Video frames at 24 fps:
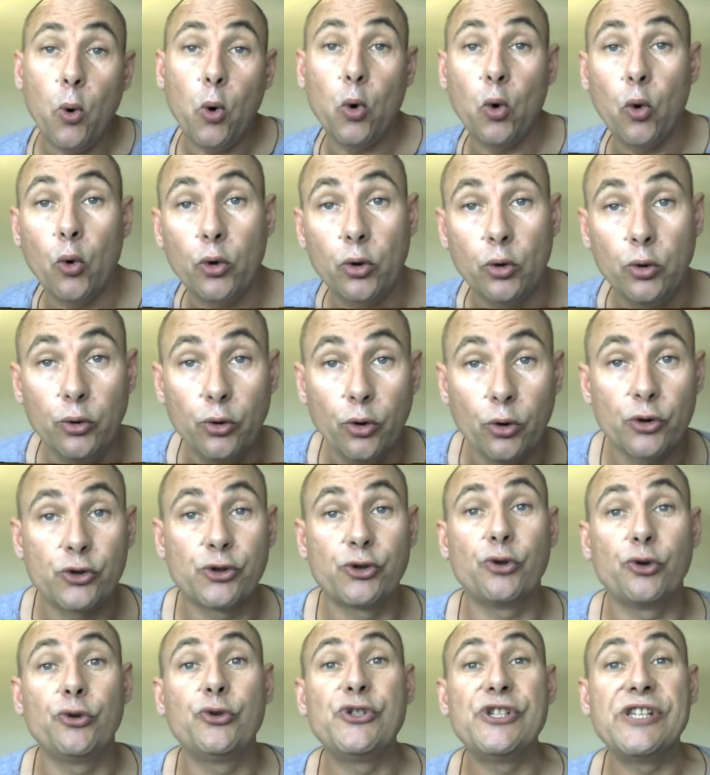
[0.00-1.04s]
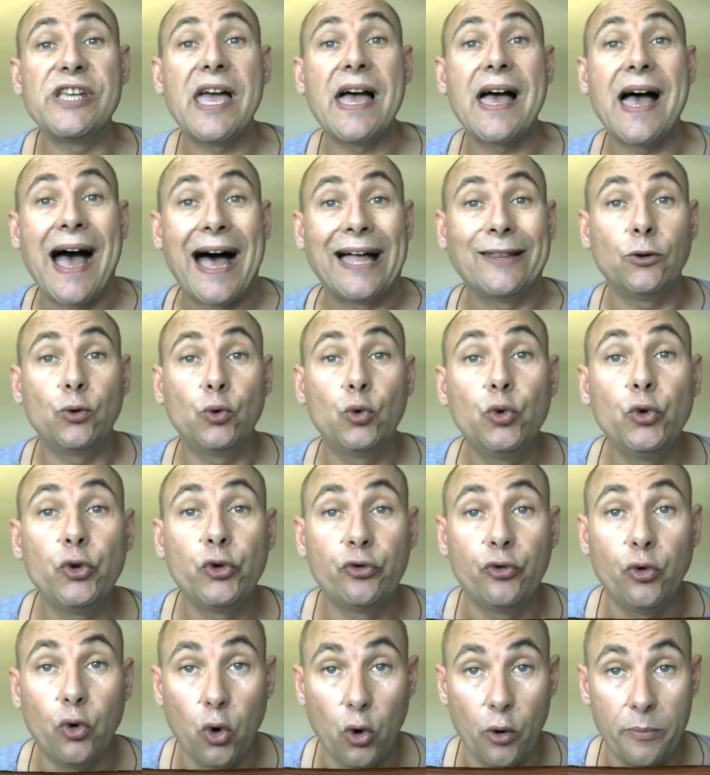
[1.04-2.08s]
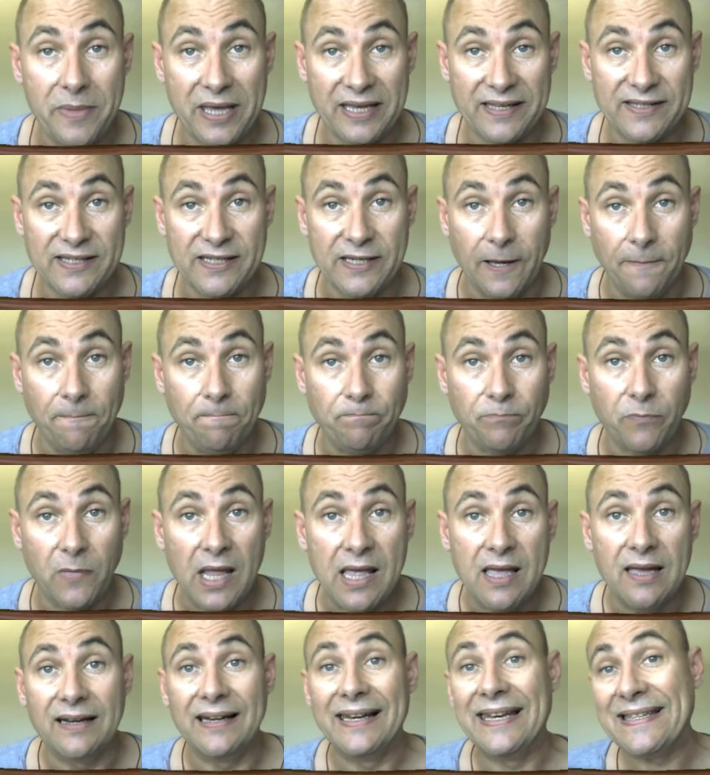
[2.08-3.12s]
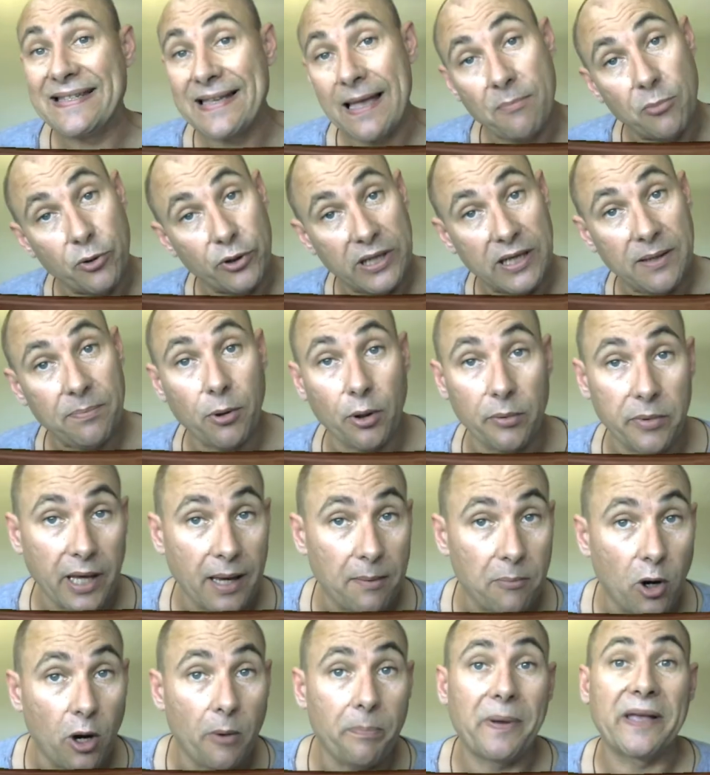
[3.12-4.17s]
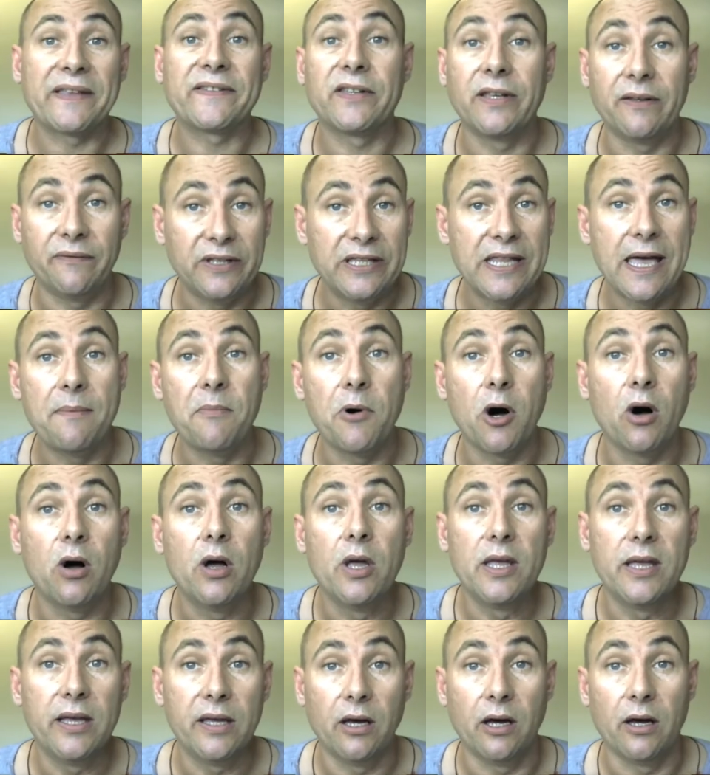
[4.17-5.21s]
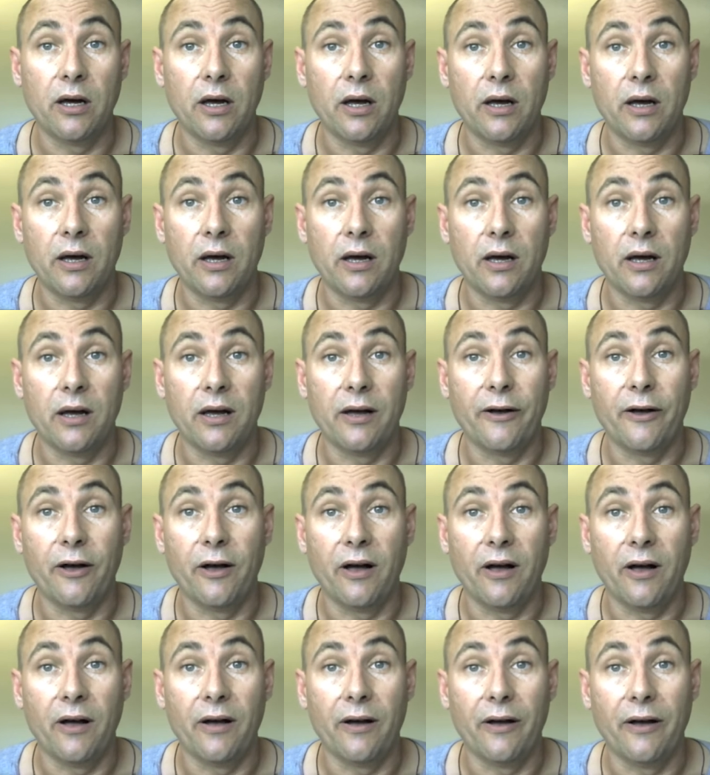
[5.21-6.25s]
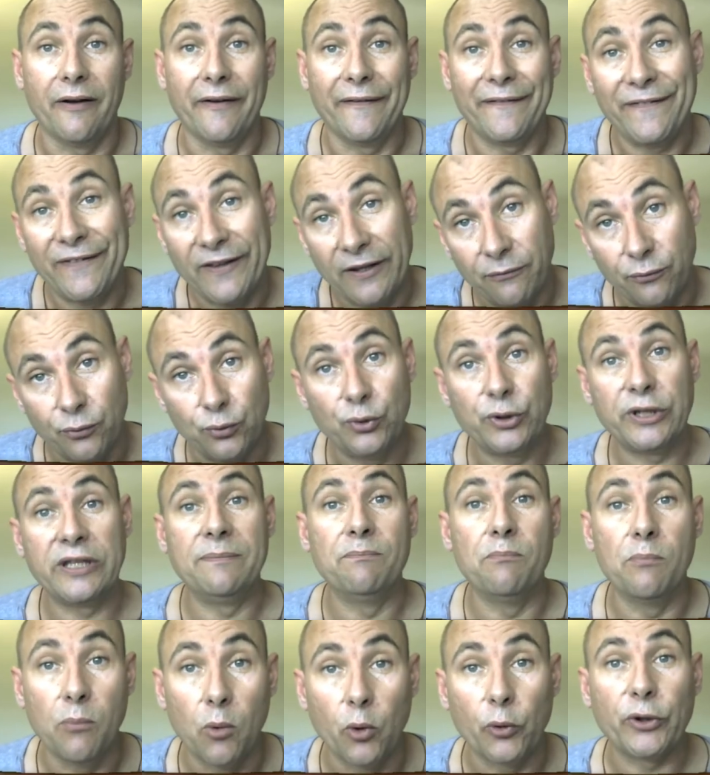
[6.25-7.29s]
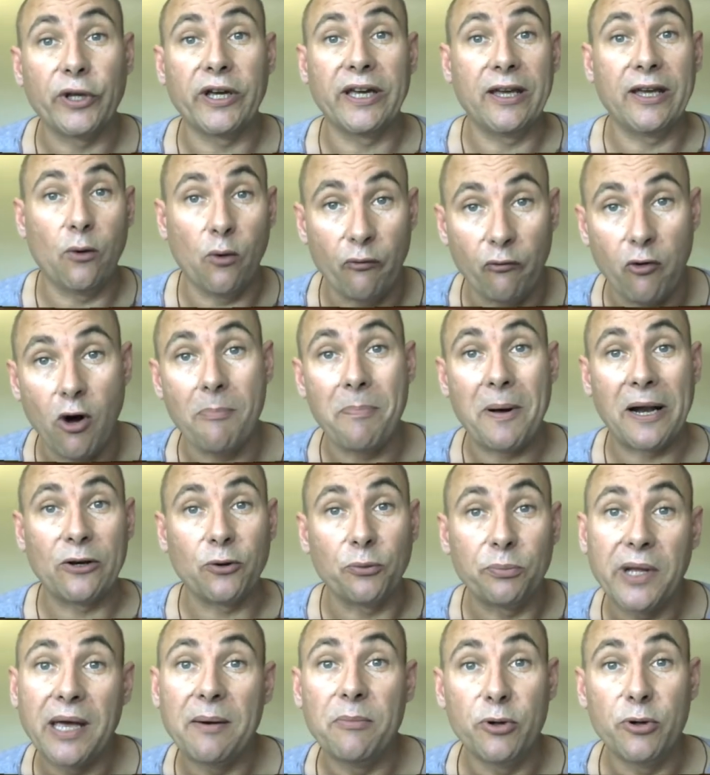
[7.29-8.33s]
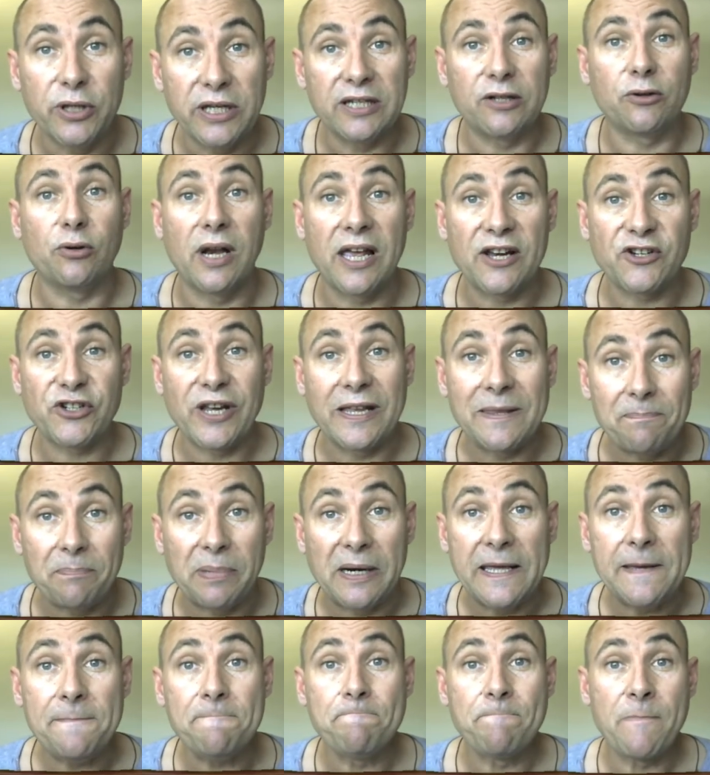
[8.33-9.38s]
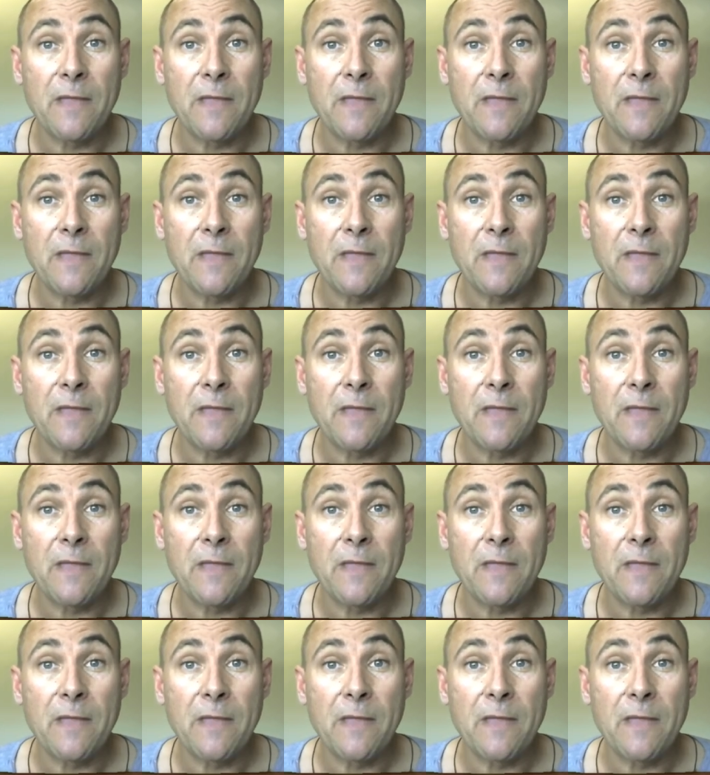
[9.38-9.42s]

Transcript: conclure, je tiens à tous vous remercier les abonnés, premièrement, parce qu'évidemment, euh, c'est vous qui me montrez, on voit par le nombre d'abonnés que la chaîne plaît.